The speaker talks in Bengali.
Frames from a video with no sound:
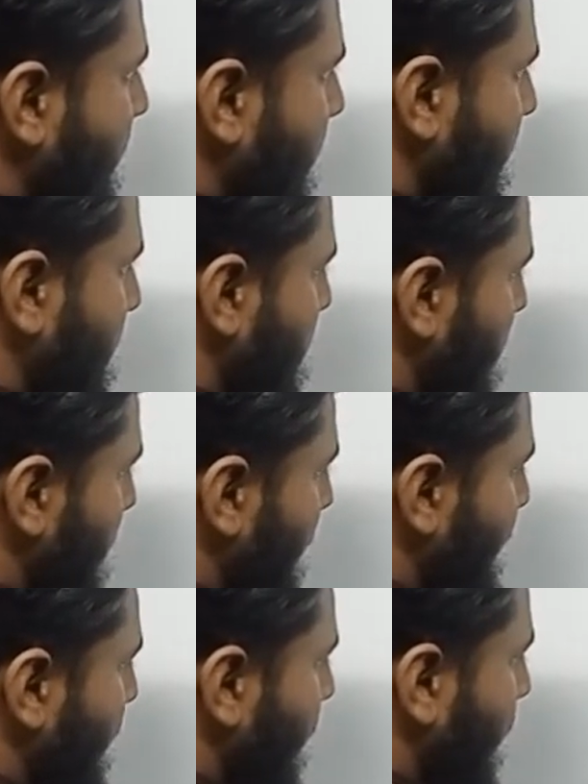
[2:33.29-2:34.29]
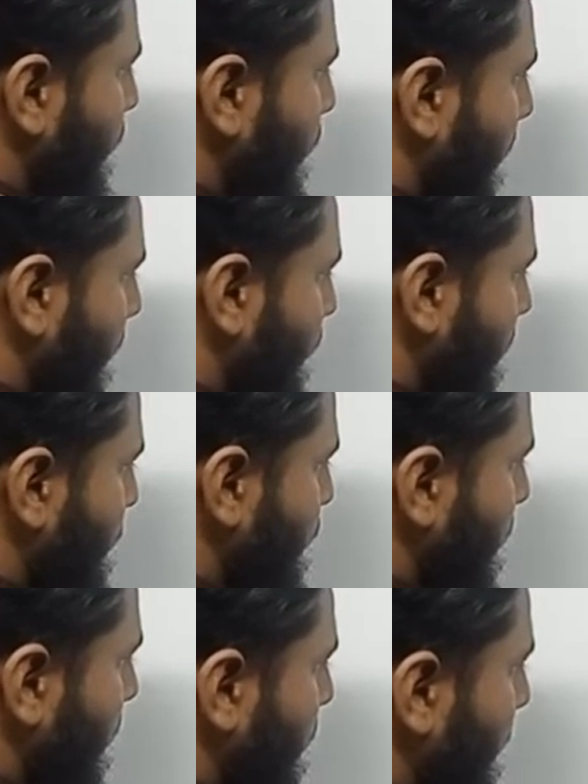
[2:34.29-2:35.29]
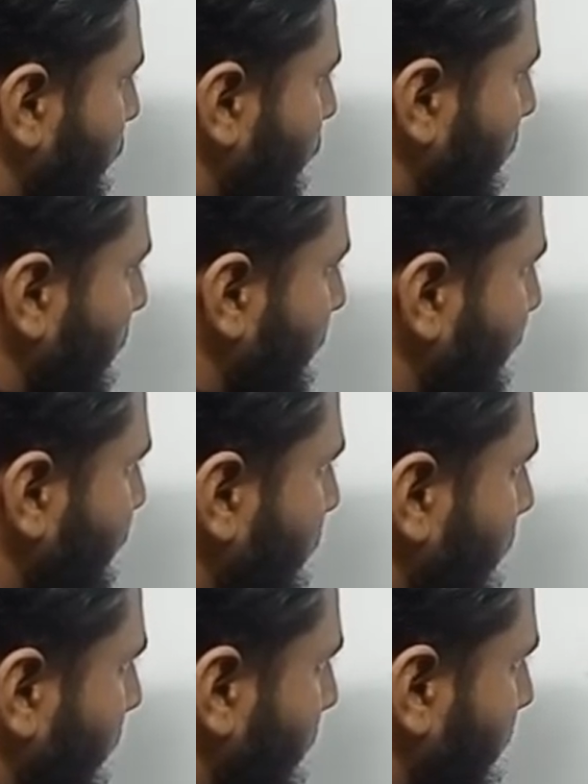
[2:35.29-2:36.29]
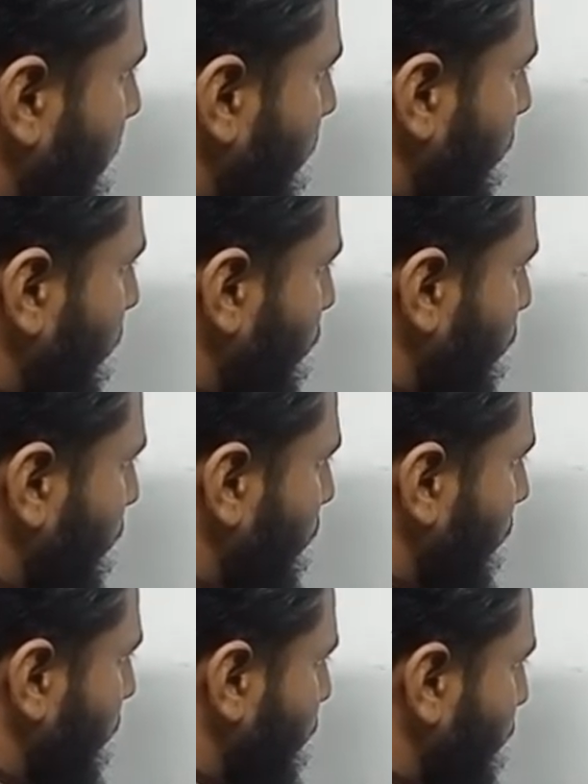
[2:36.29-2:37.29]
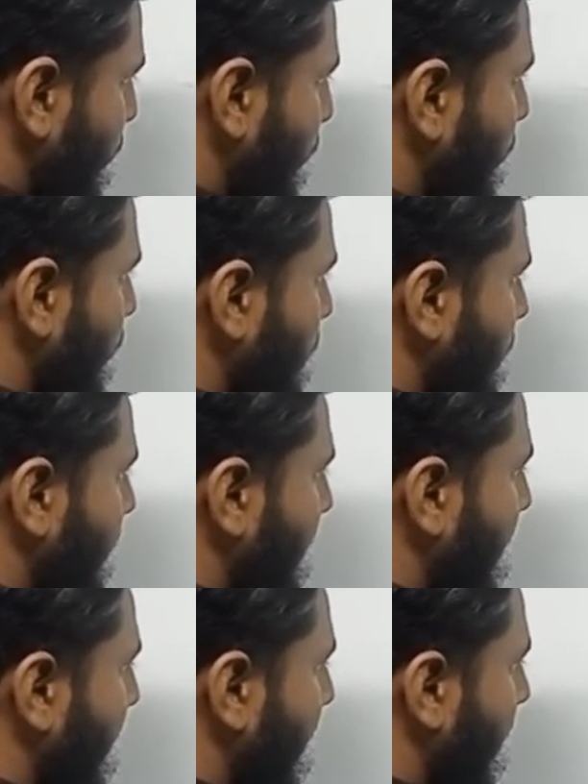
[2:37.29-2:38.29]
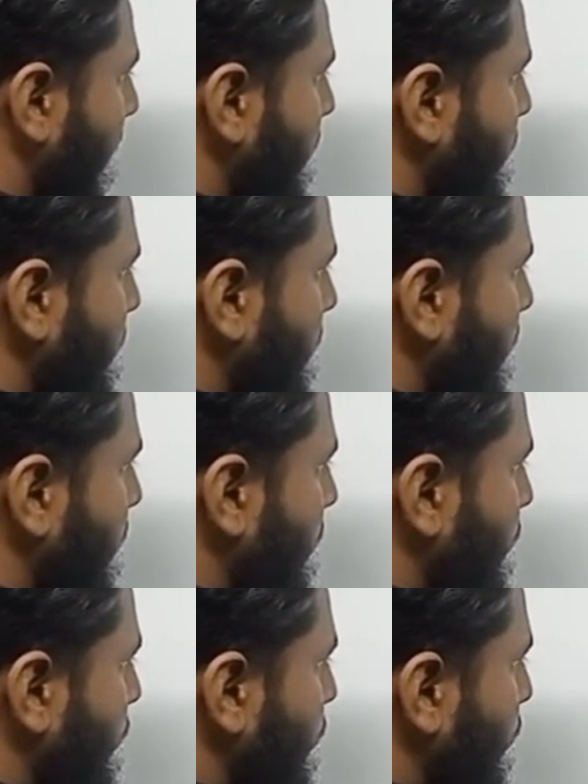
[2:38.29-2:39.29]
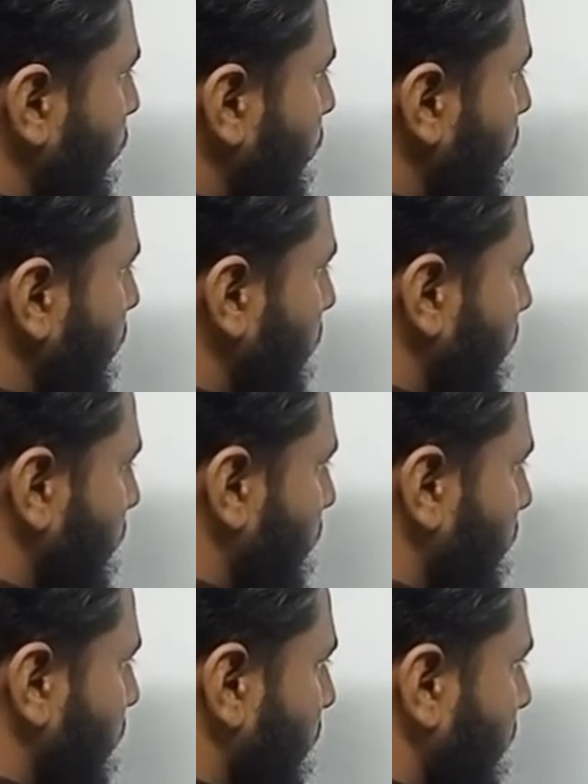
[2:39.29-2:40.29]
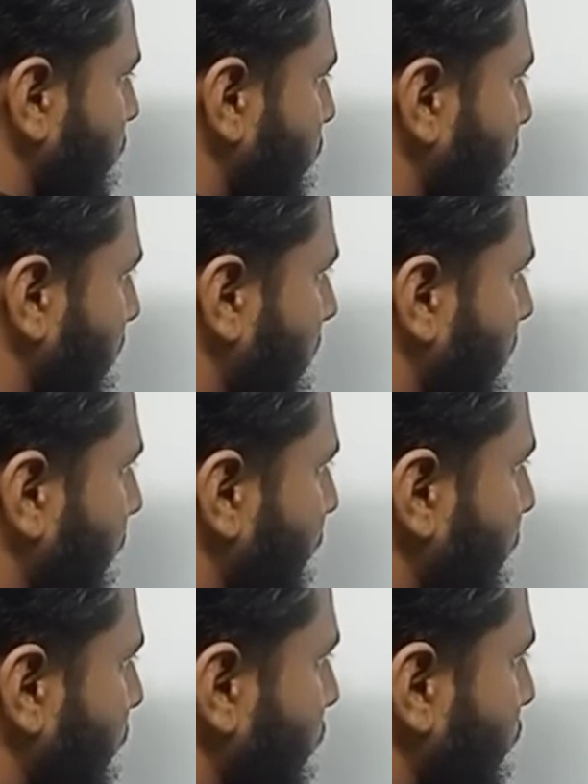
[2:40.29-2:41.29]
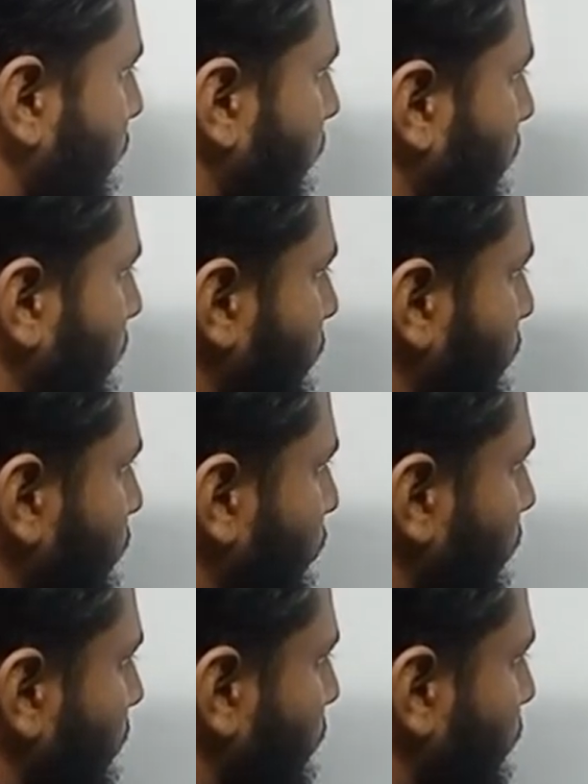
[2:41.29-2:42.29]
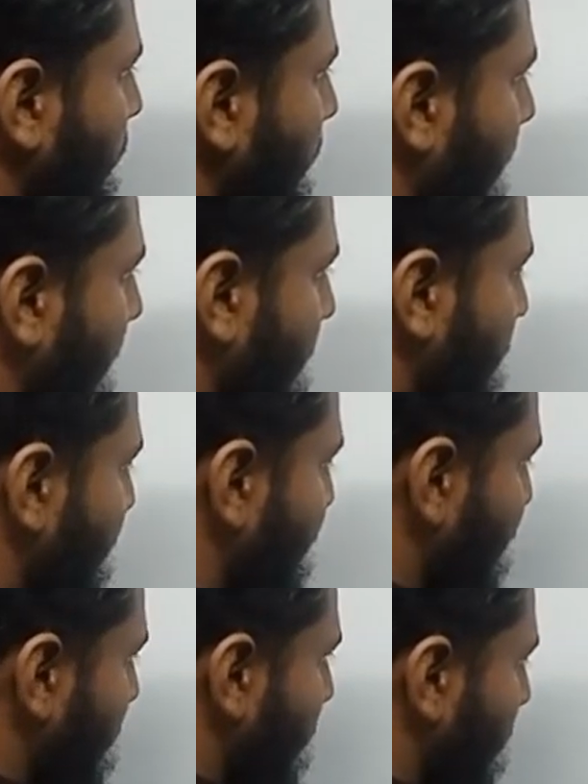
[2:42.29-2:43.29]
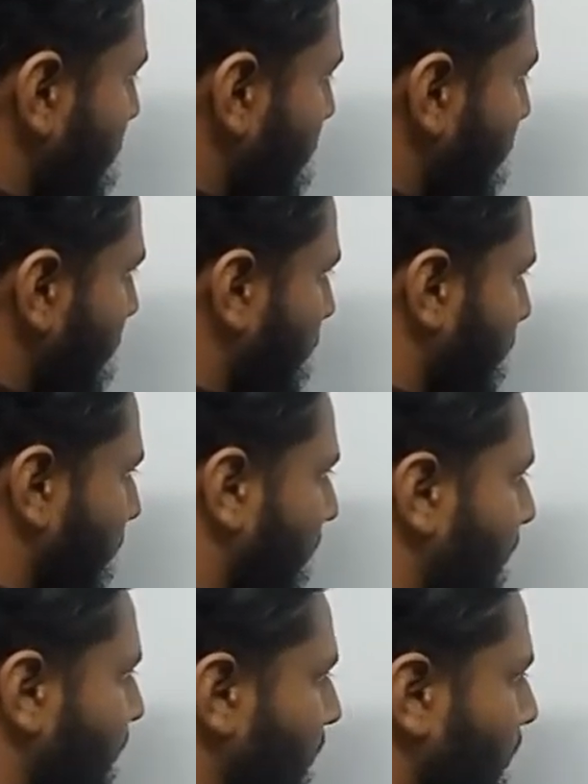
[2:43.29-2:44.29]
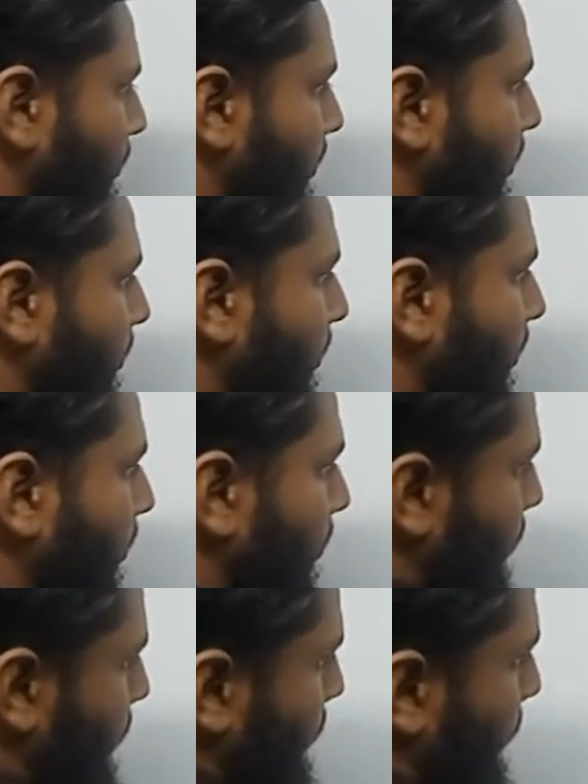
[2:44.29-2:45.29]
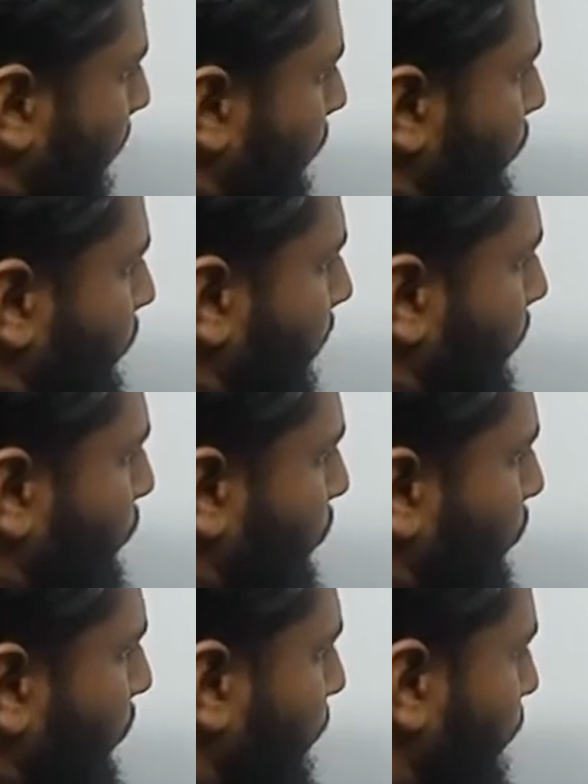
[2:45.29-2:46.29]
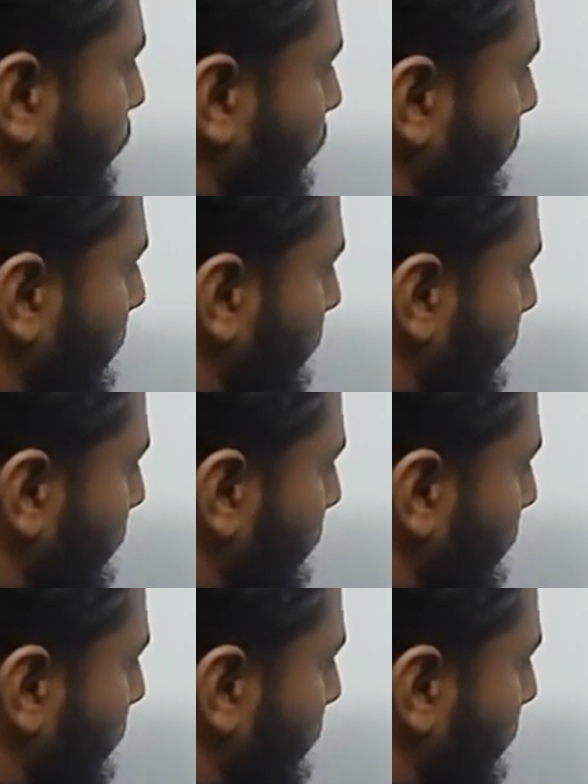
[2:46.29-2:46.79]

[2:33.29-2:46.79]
সিক্সটিন তো এখন আমি যদি হিসাব করি এদের লসাগু হবে ষোলো তাহলে আট যোগ চার যোগ দুই যোগ এক তাহলে কী পেলাম আমরা চার আটে বারো তেরো চোদ্দো পনেরো তাহলে